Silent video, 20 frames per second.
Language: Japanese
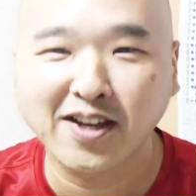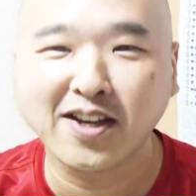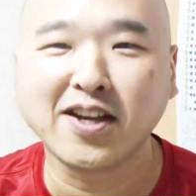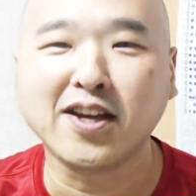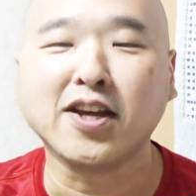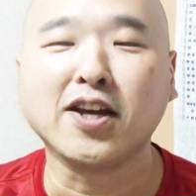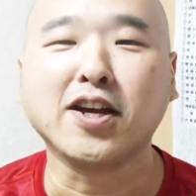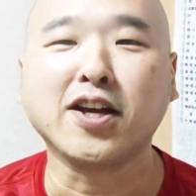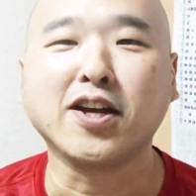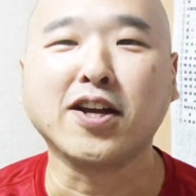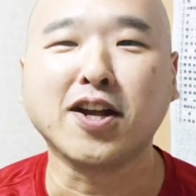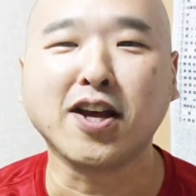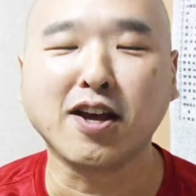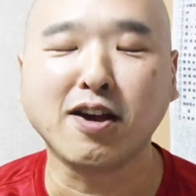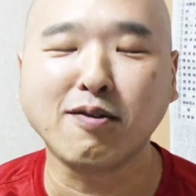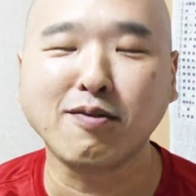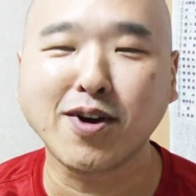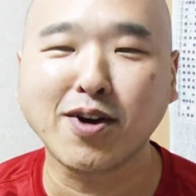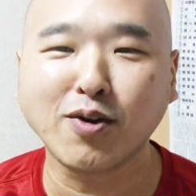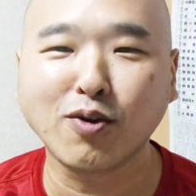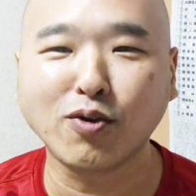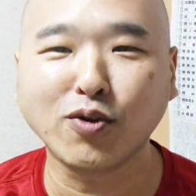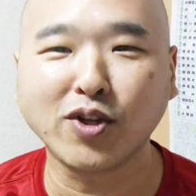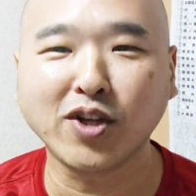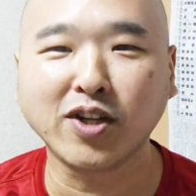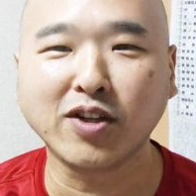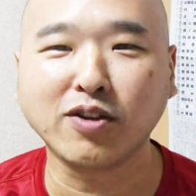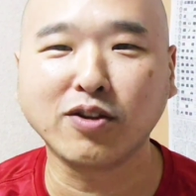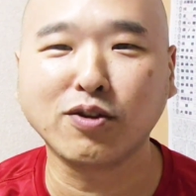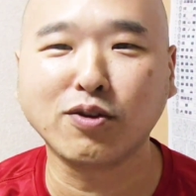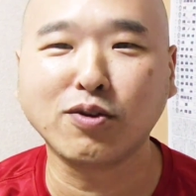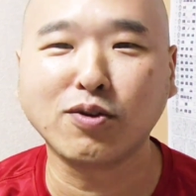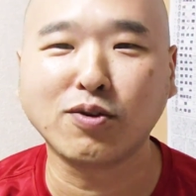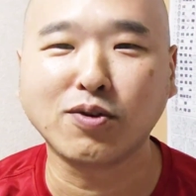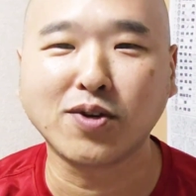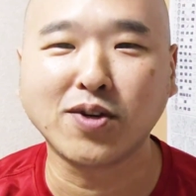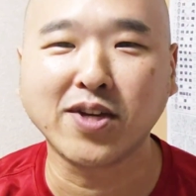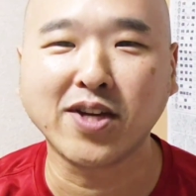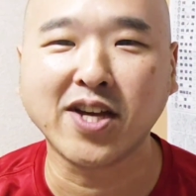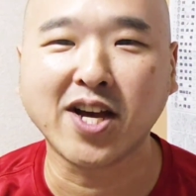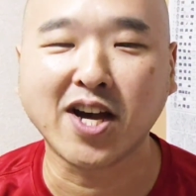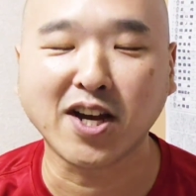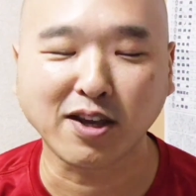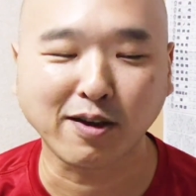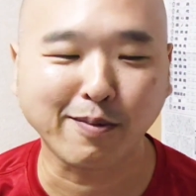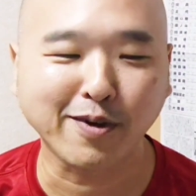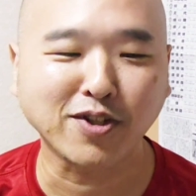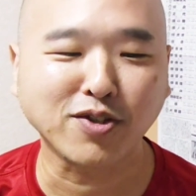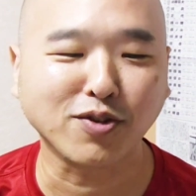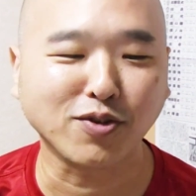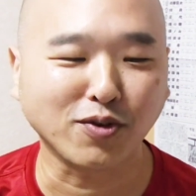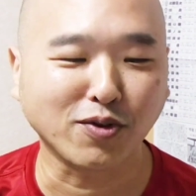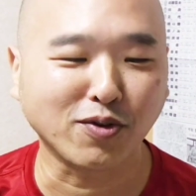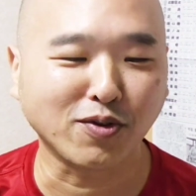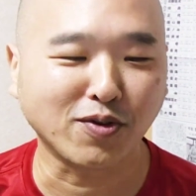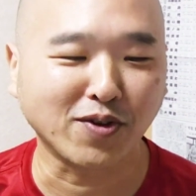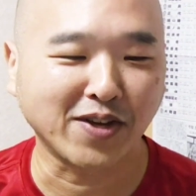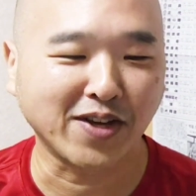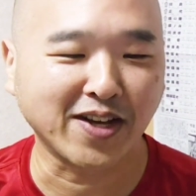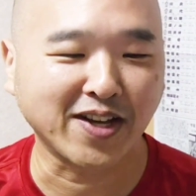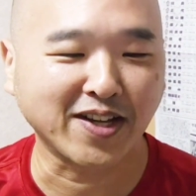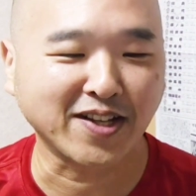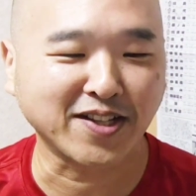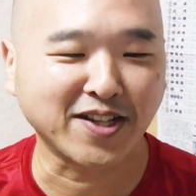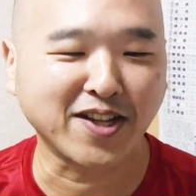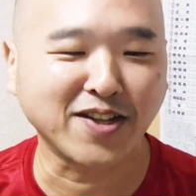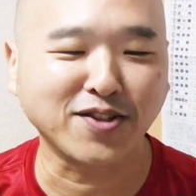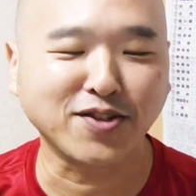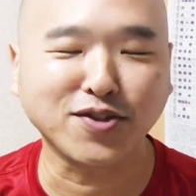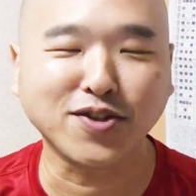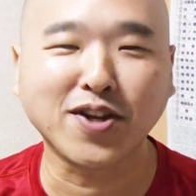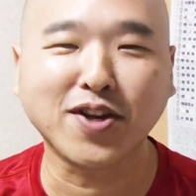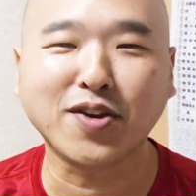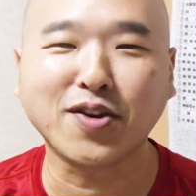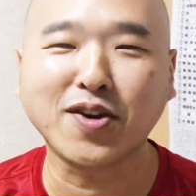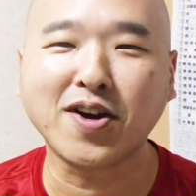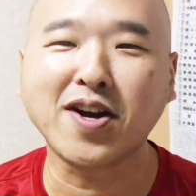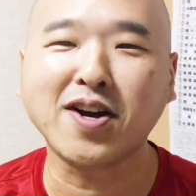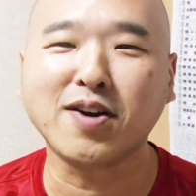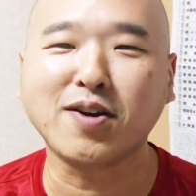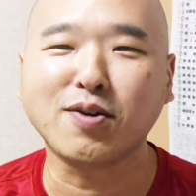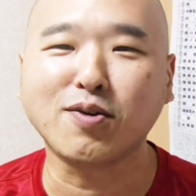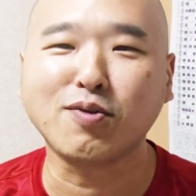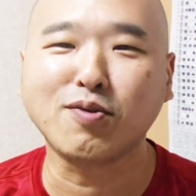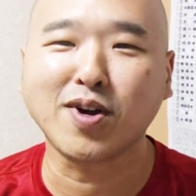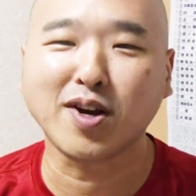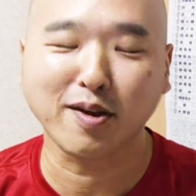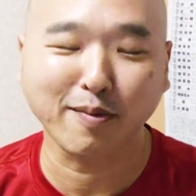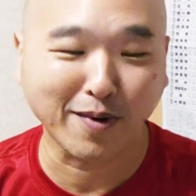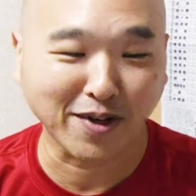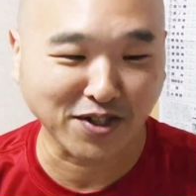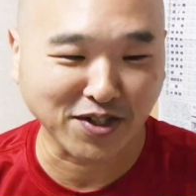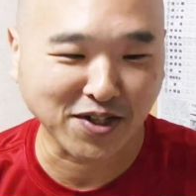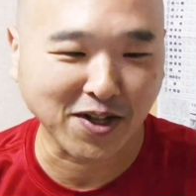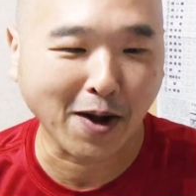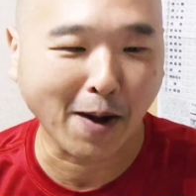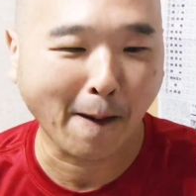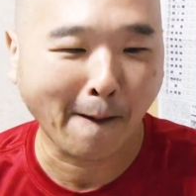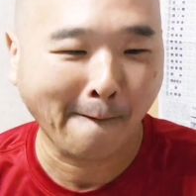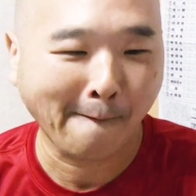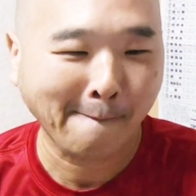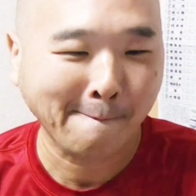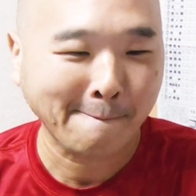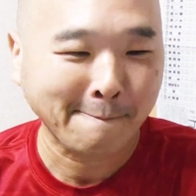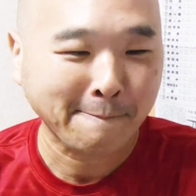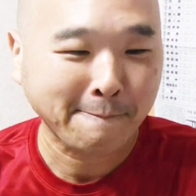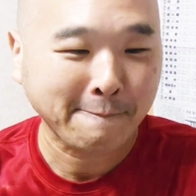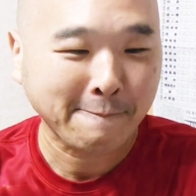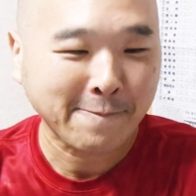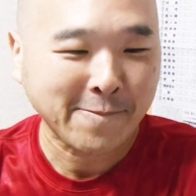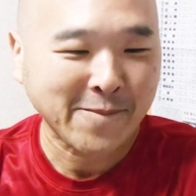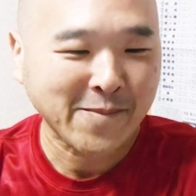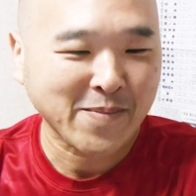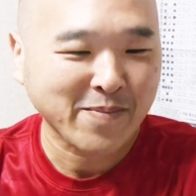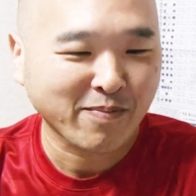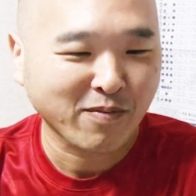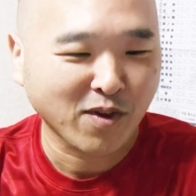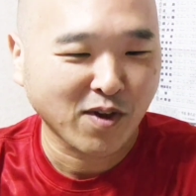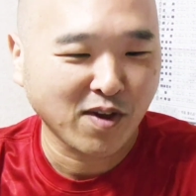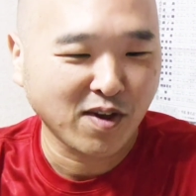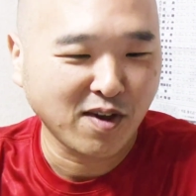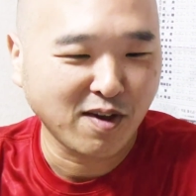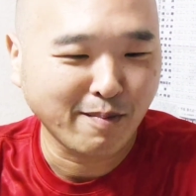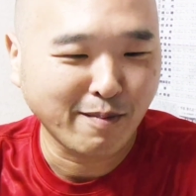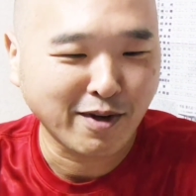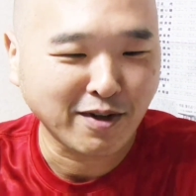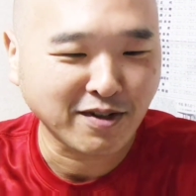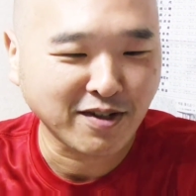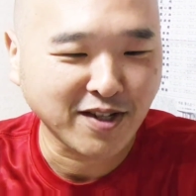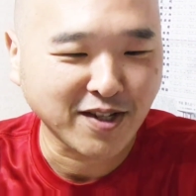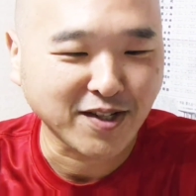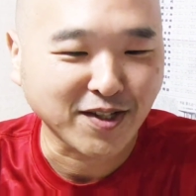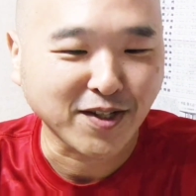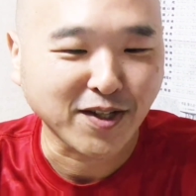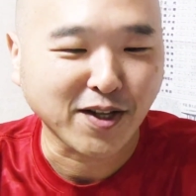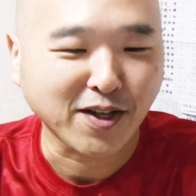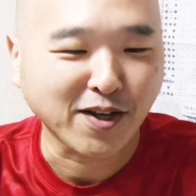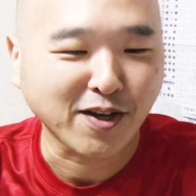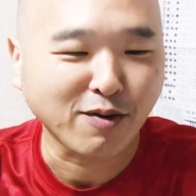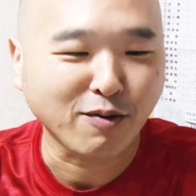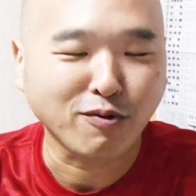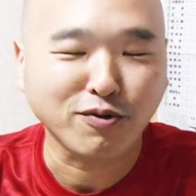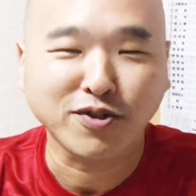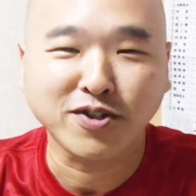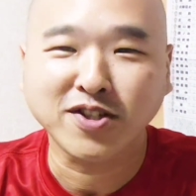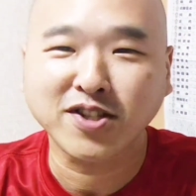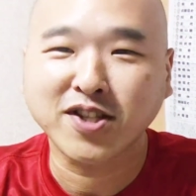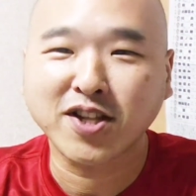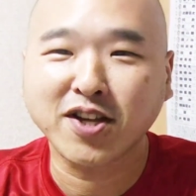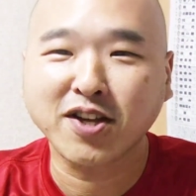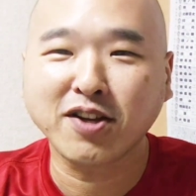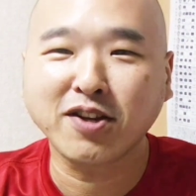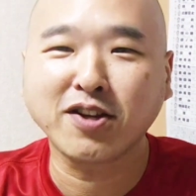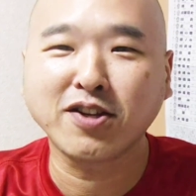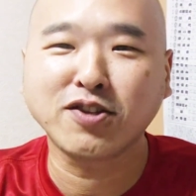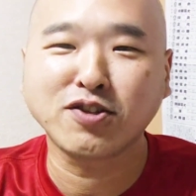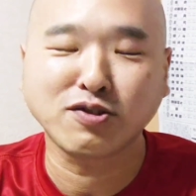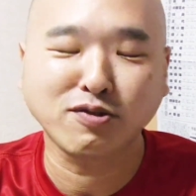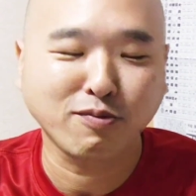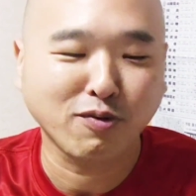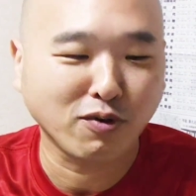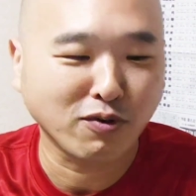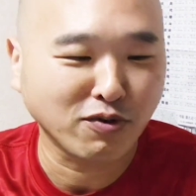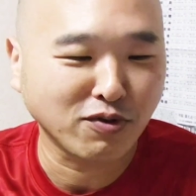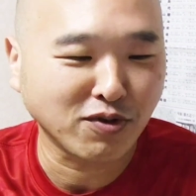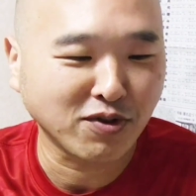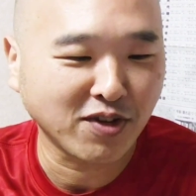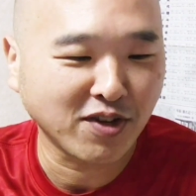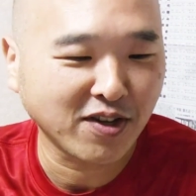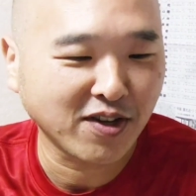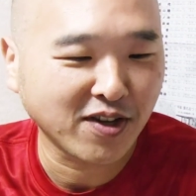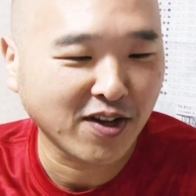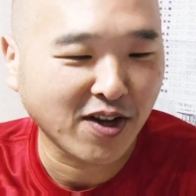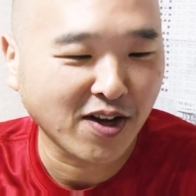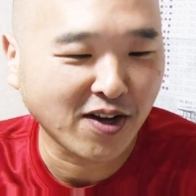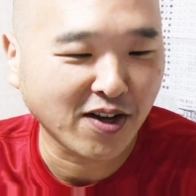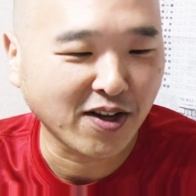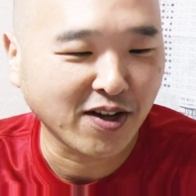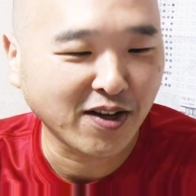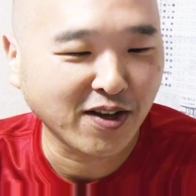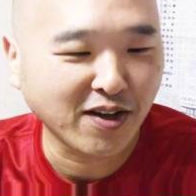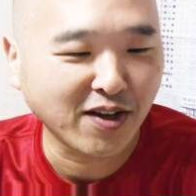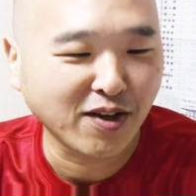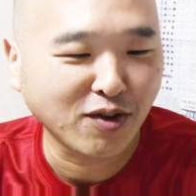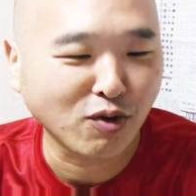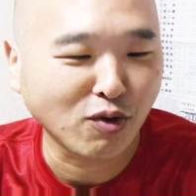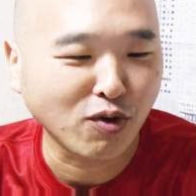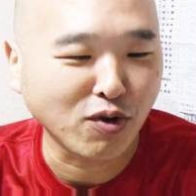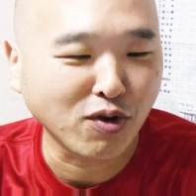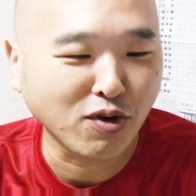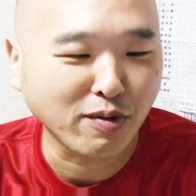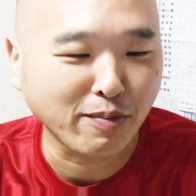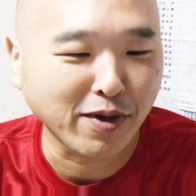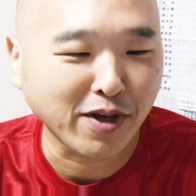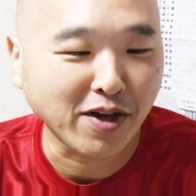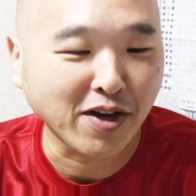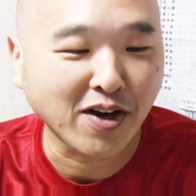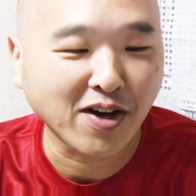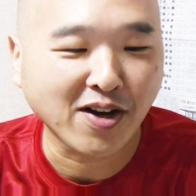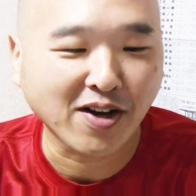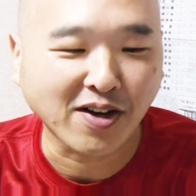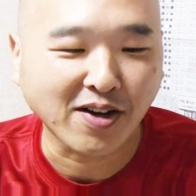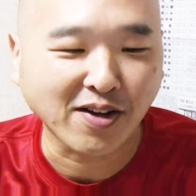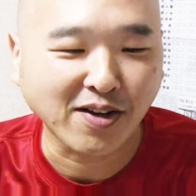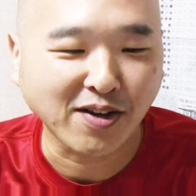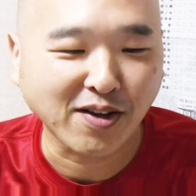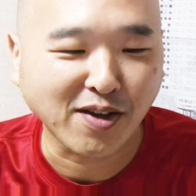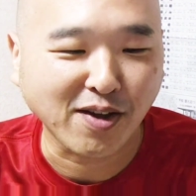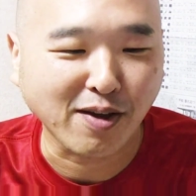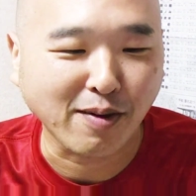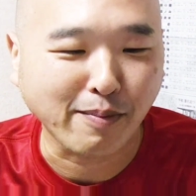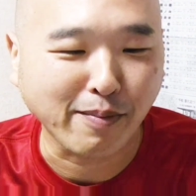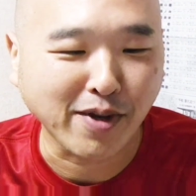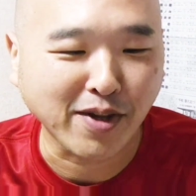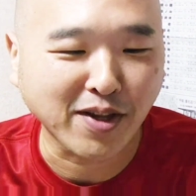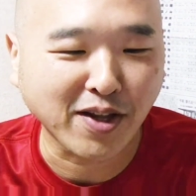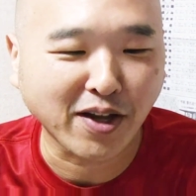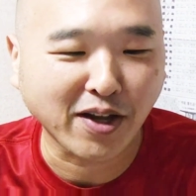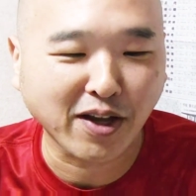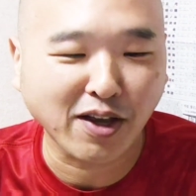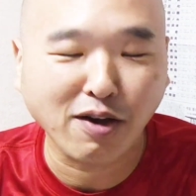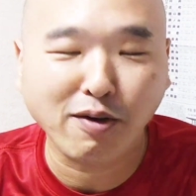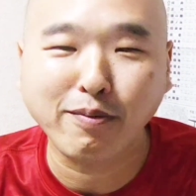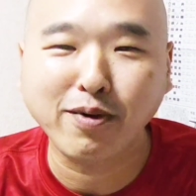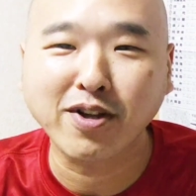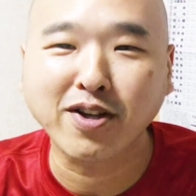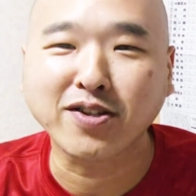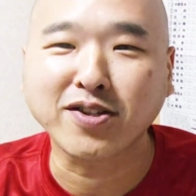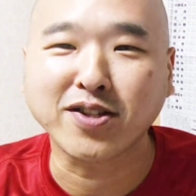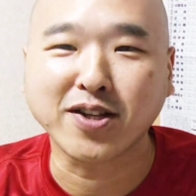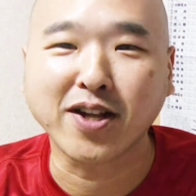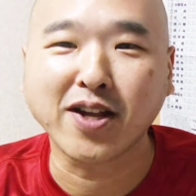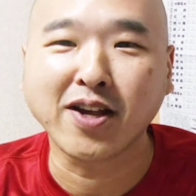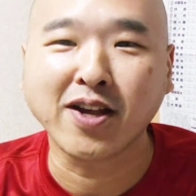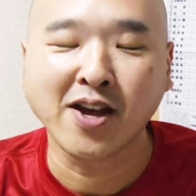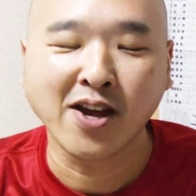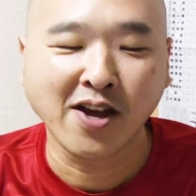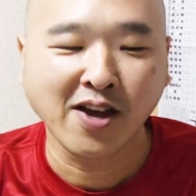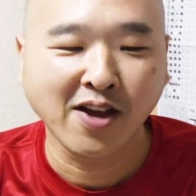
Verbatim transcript: えー、令和5年度、えー、秋場所の、えー、千秋楽が終わりました。えー、まずですね、個人的に注目していた、えー、取り組みが、えー、御嶽海ですね。